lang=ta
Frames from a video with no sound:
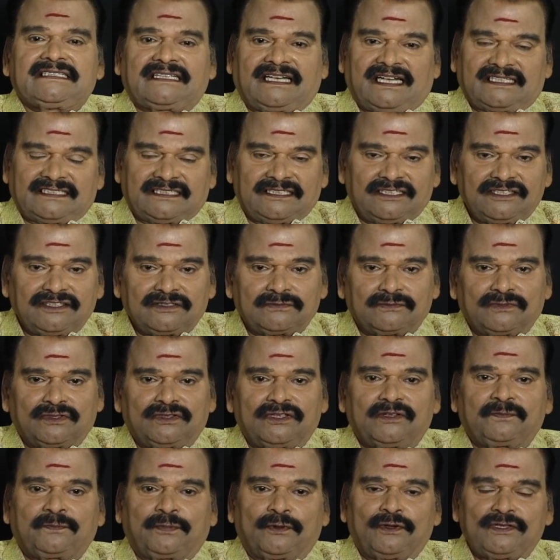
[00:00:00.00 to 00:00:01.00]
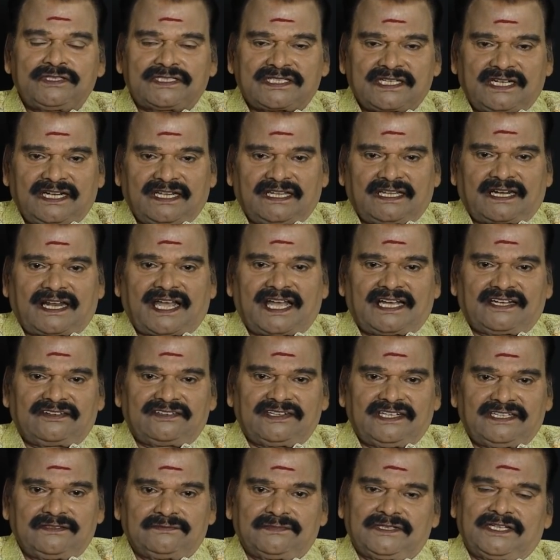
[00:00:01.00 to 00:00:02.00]
தான் இருக்கும்போதோ பொதுச்செயலாளர் ஆக
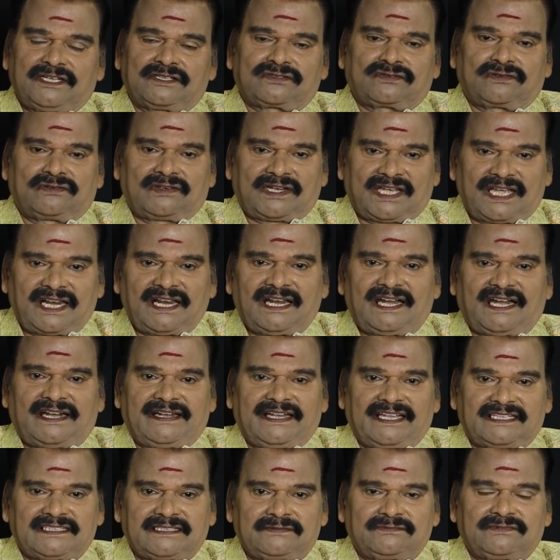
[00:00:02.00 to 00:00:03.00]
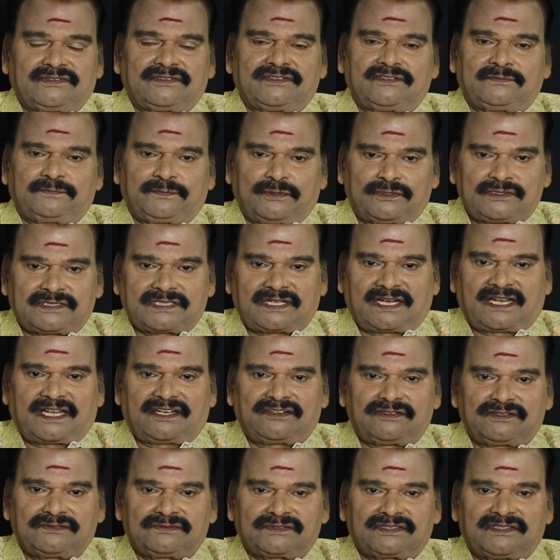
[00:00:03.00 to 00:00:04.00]
வேண்டும் என்று சொன்னால் அதிமுகவின் பொதுச்செயலாளர்
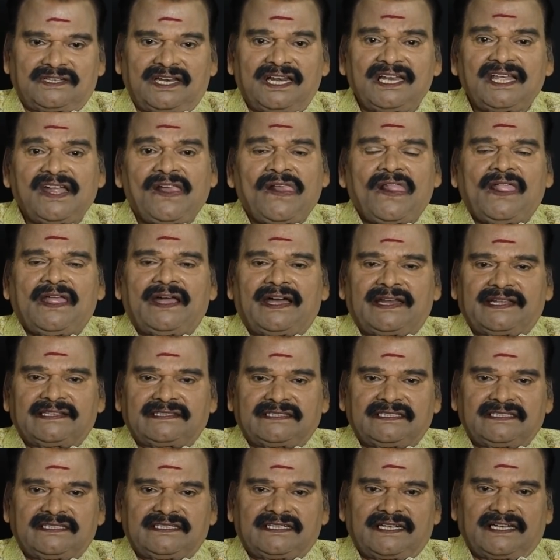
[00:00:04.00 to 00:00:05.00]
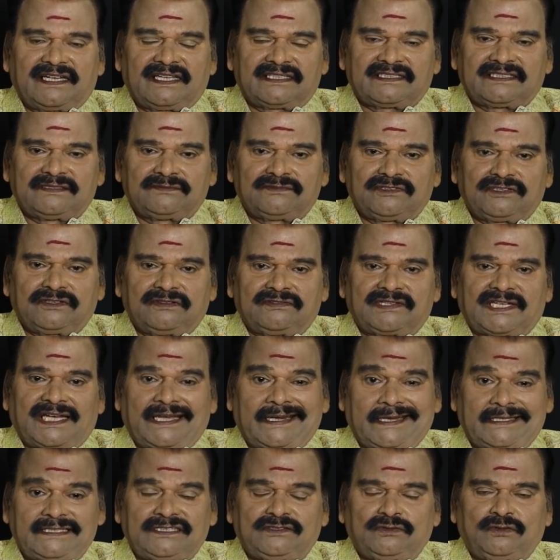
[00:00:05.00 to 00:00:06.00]
ஆக வேண்டும் சொன்னால் அனைத்து இந்திய அதிமுகவின்
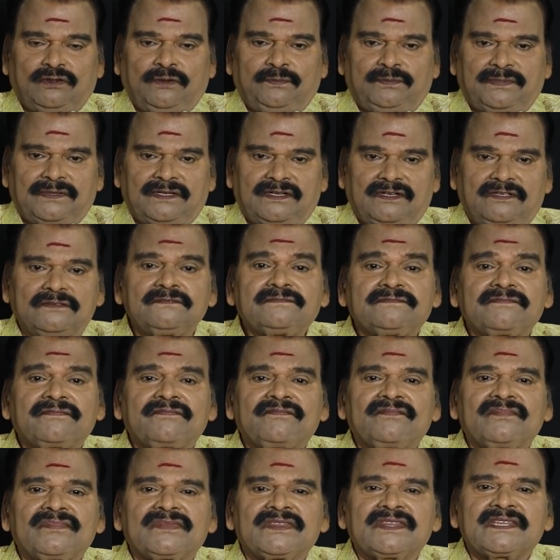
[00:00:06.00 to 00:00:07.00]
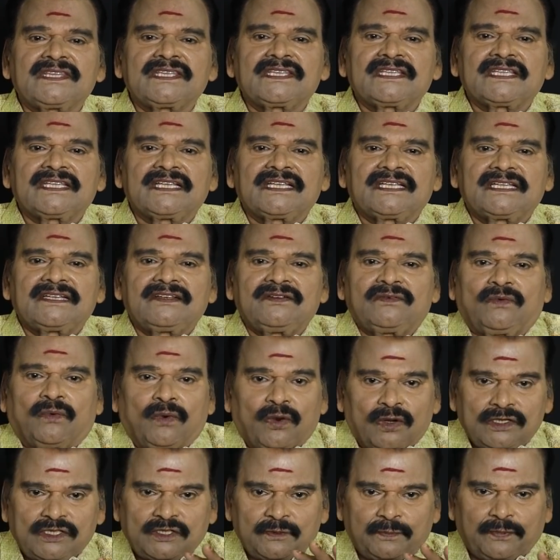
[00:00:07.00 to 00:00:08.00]
அனைத்து உறுப்பினர்களும்
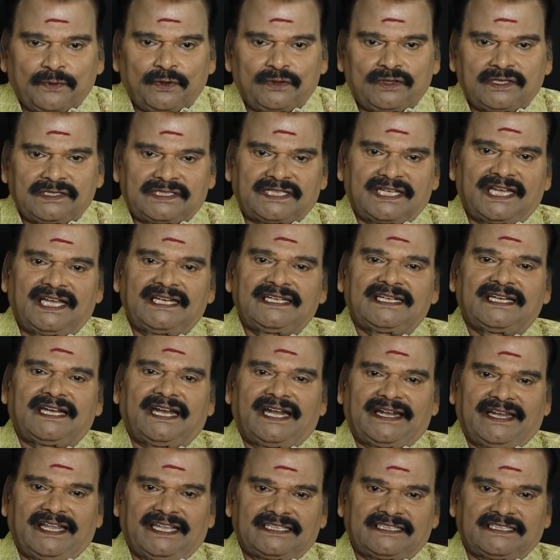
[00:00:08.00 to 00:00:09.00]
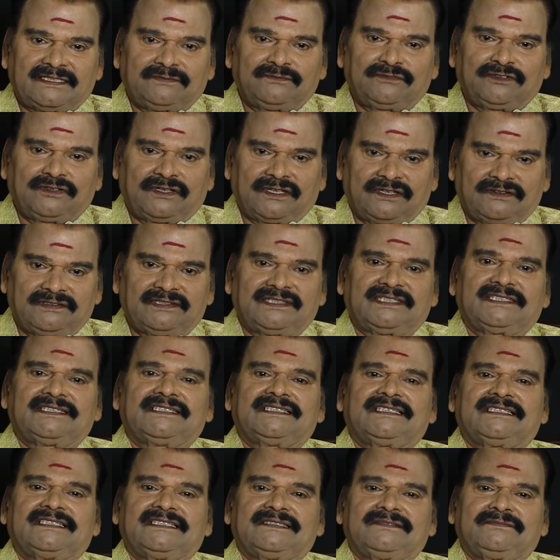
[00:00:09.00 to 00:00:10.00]
ஓட்டு போட்டு தான் அதிமுகவின்
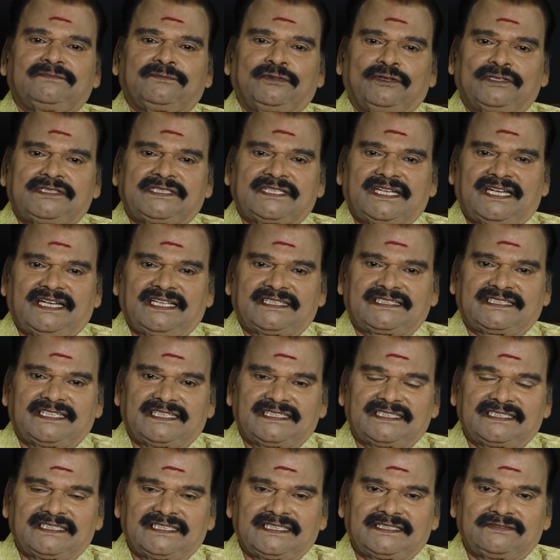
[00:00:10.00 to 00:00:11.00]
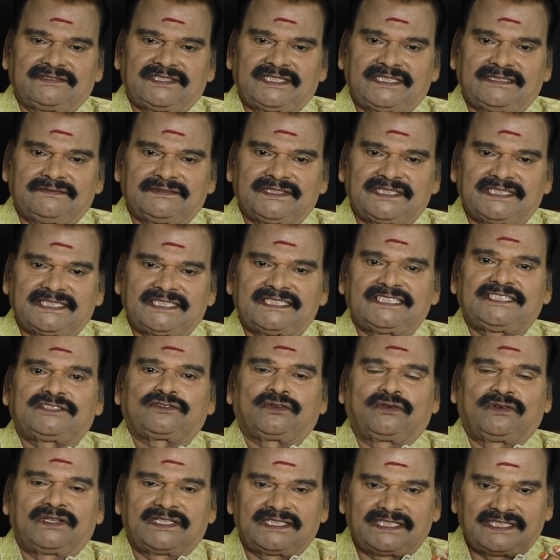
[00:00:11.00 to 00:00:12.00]
பொதுச்செயலாளர் தேர்ந்தெடுக்க வேண்டும் என்று
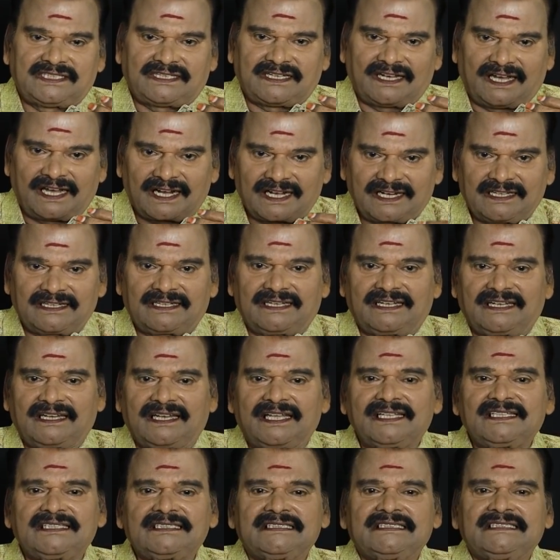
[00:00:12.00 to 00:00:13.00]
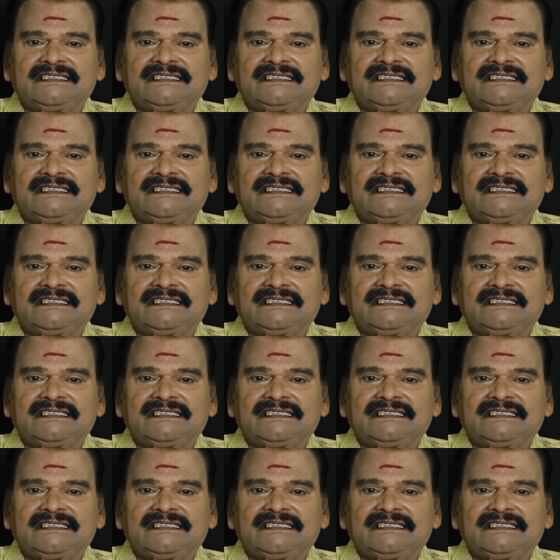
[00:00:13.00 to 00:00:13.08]
சொன்னது காரணம் என்னென்னா